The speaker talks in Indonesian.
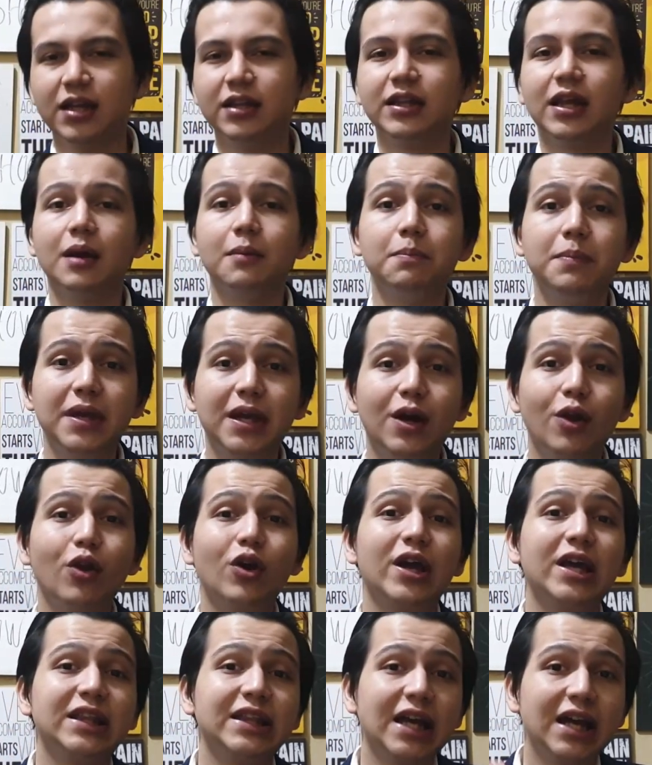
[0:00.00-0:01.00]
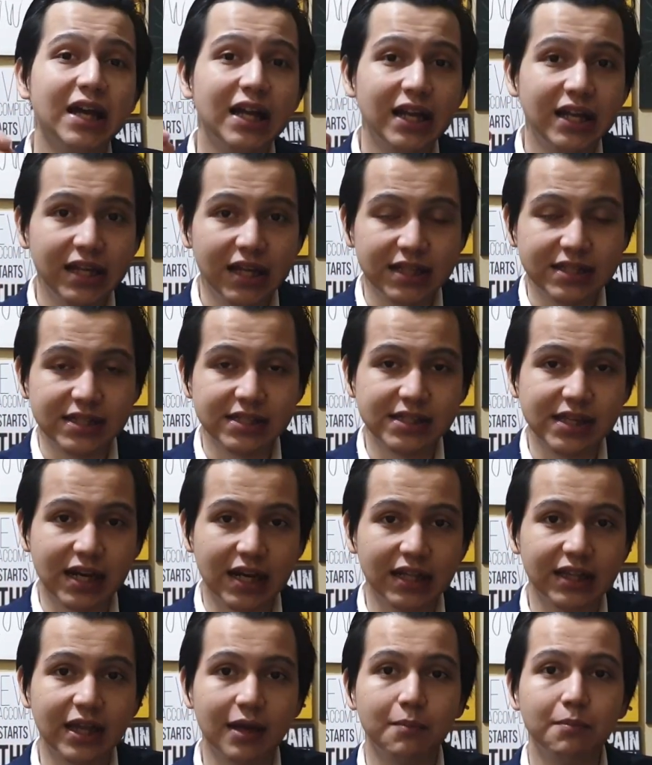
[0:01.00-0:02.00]
Tapi kalau kita ngelihat
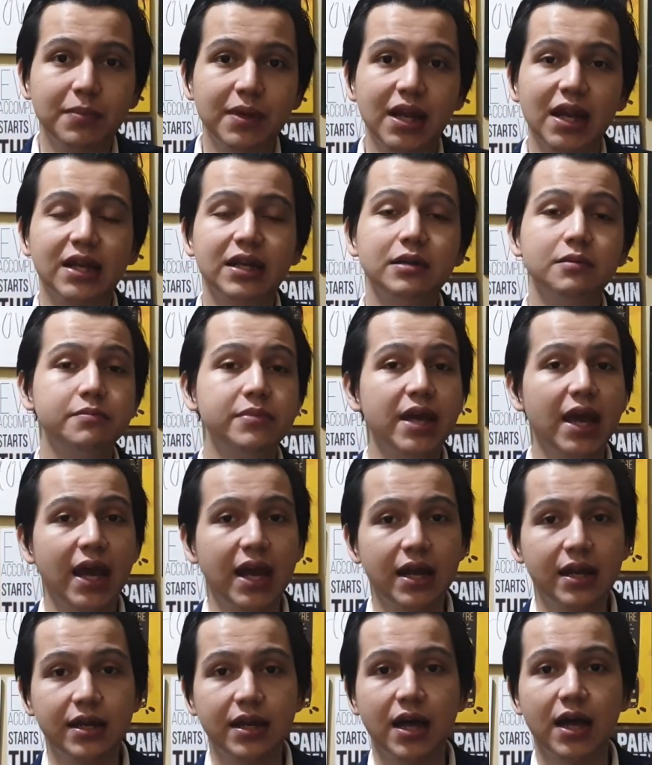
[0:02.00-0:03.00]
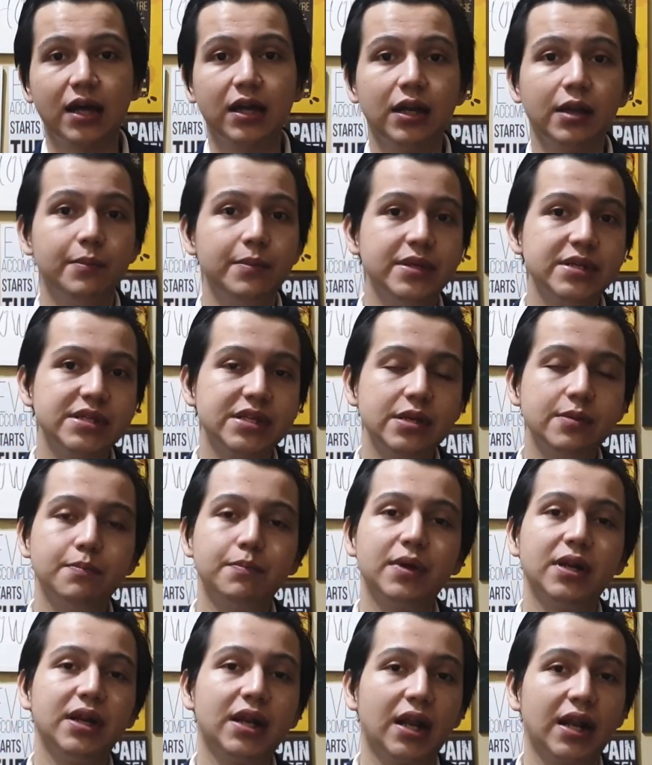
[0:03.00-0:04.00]
secara tampilan lebih enak, lebih
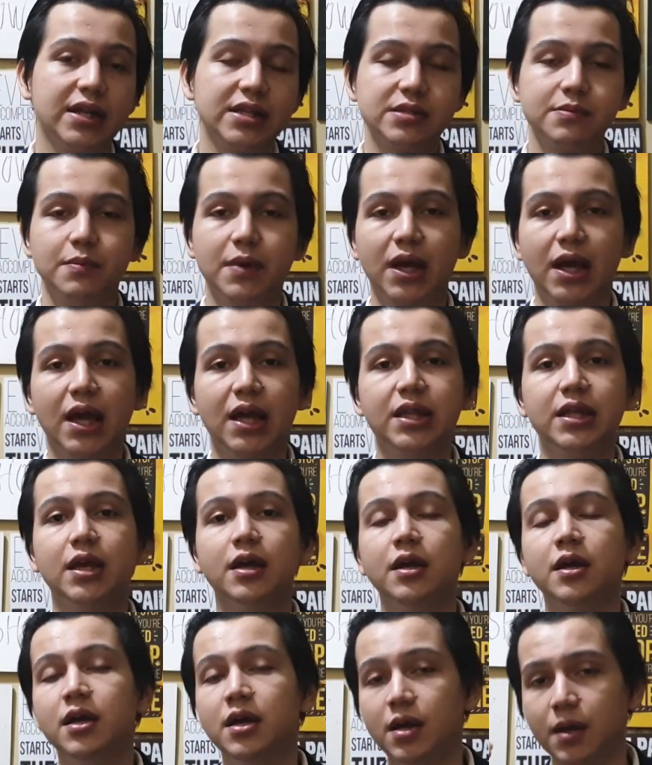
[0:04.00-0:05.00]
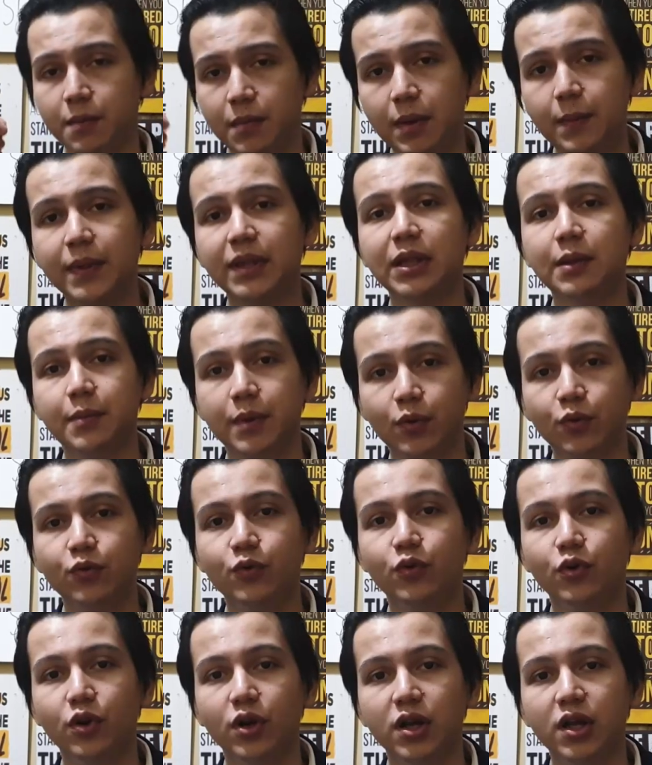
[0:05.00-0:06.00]
simple dan lain sebagainya, bibit lebih
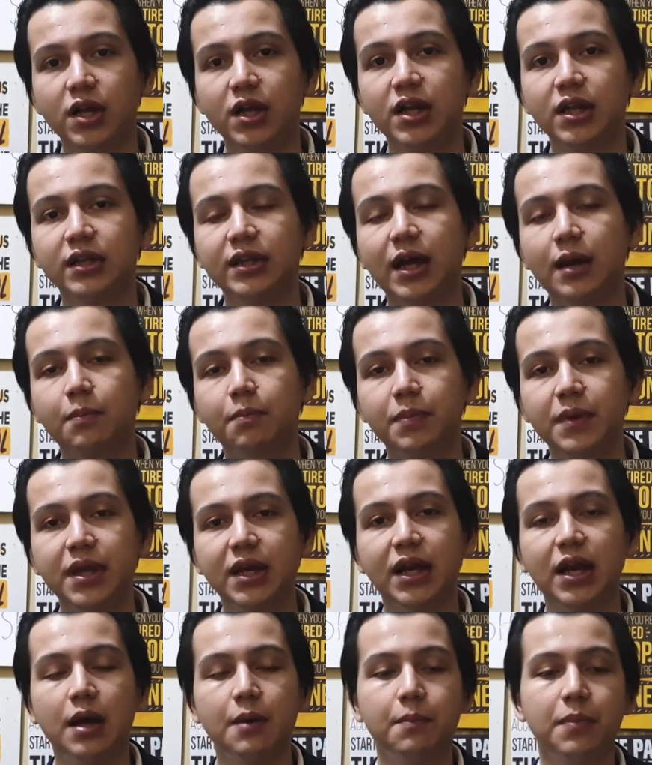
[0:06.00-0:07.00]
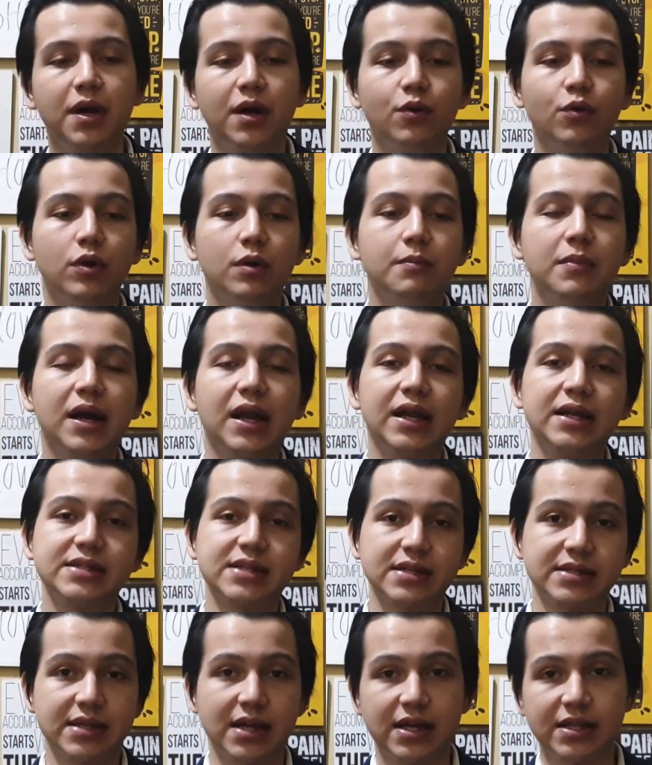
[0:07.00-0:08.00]
unggul. Tapi kenapa gua
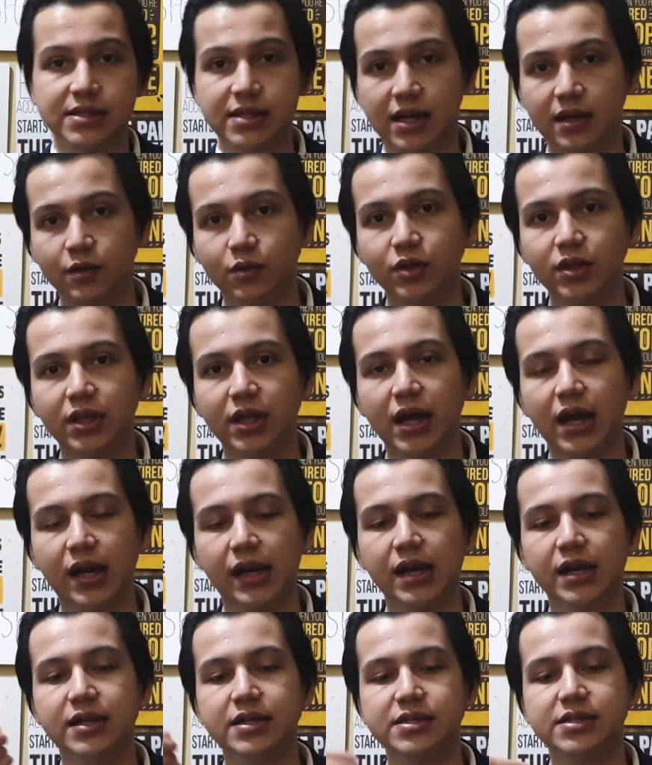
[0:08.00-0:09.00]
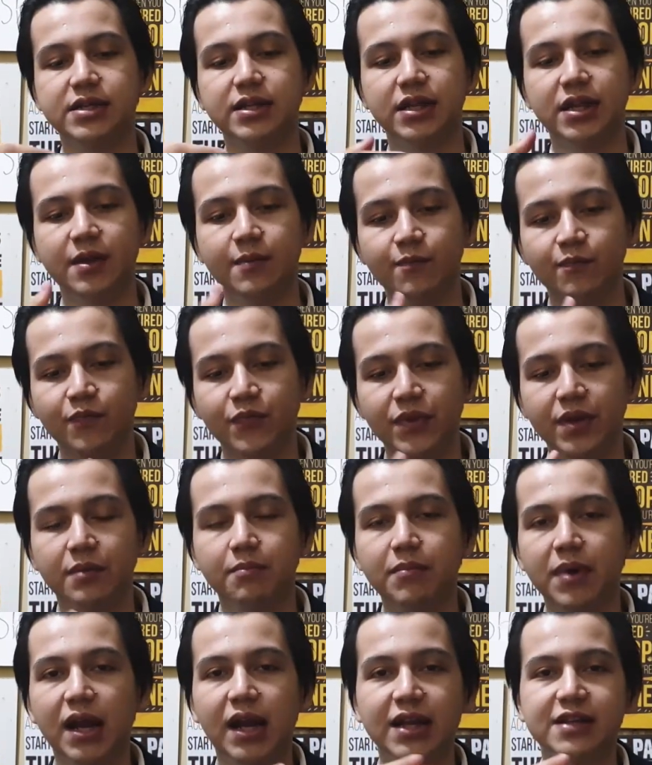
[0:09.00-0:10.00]
Bareksa sangat salut? Karena di sini
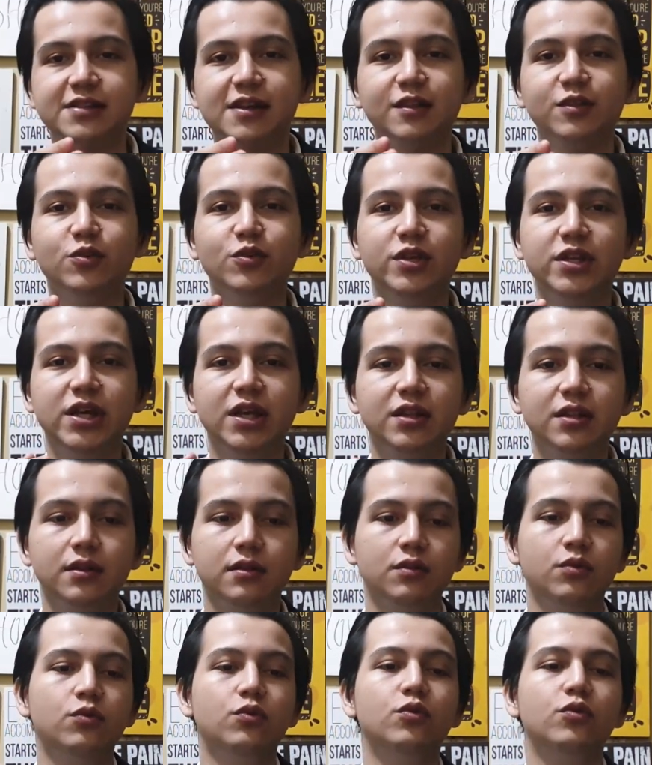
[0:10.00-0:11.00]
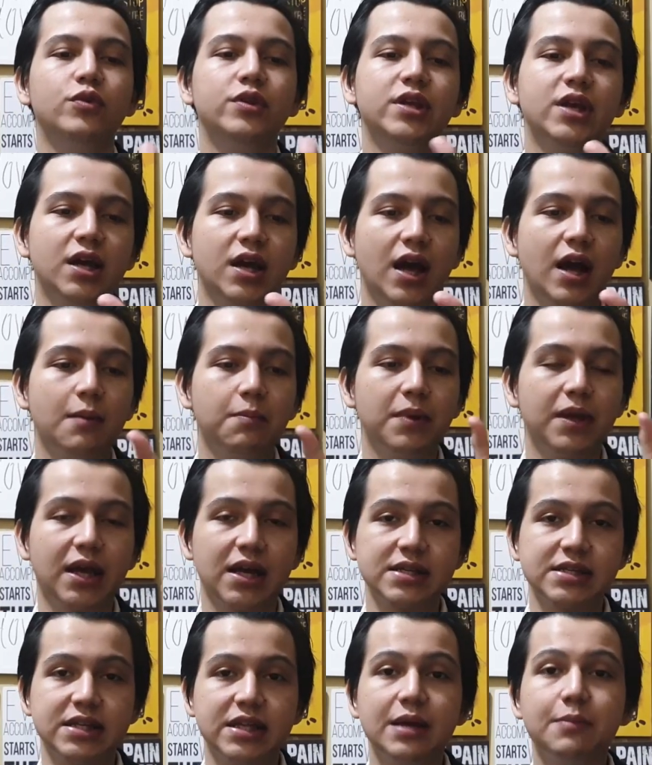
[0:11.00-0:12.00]
Bareksa tuh dia dulunya
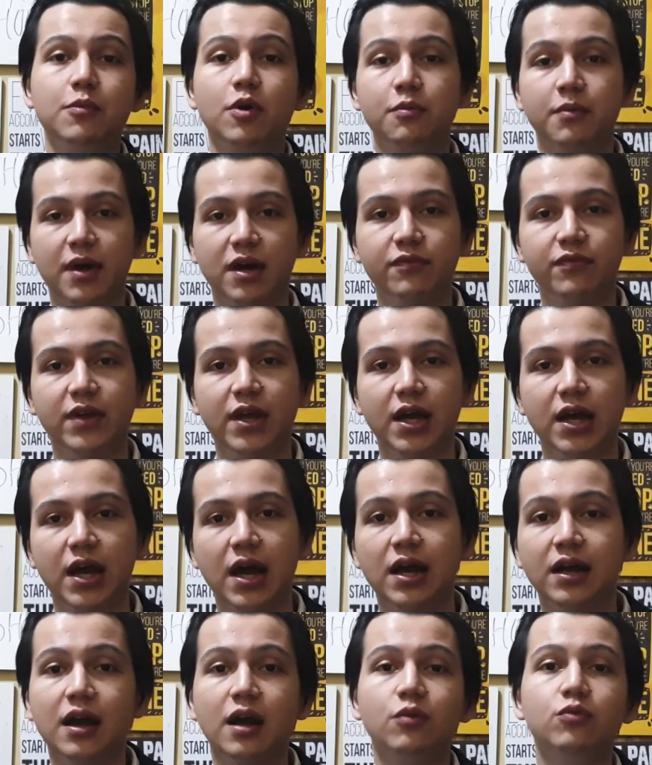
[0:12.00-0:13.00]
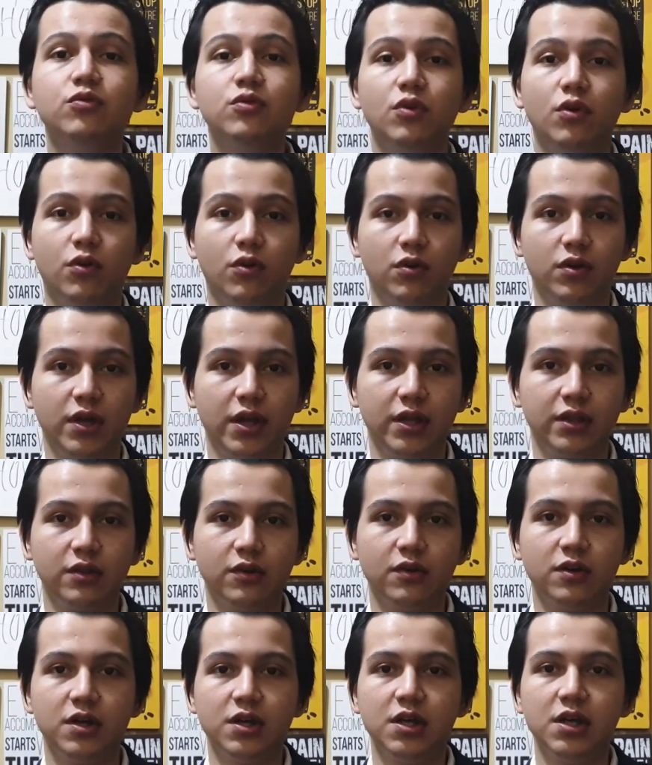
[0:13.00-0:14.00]
aplikasinya mohon maaf ya agak kuno
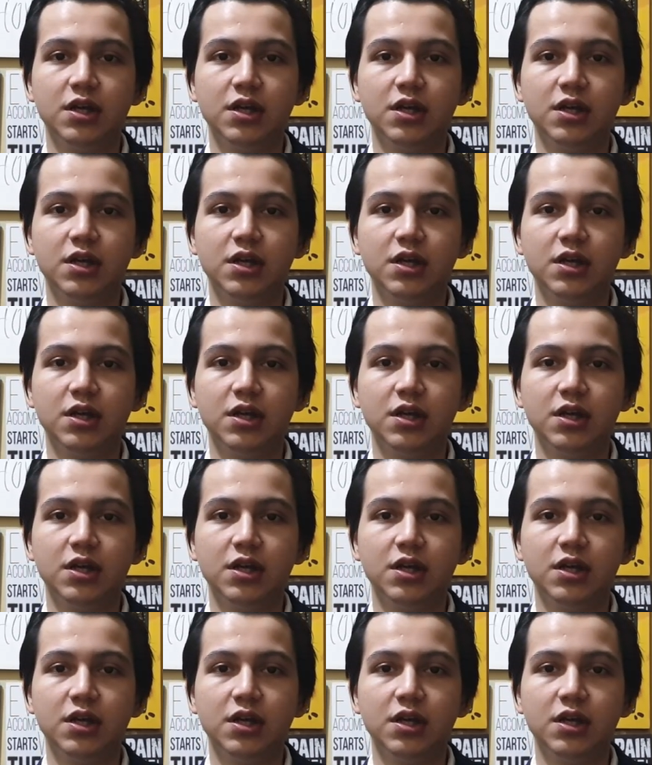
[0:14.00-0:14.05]
gitu.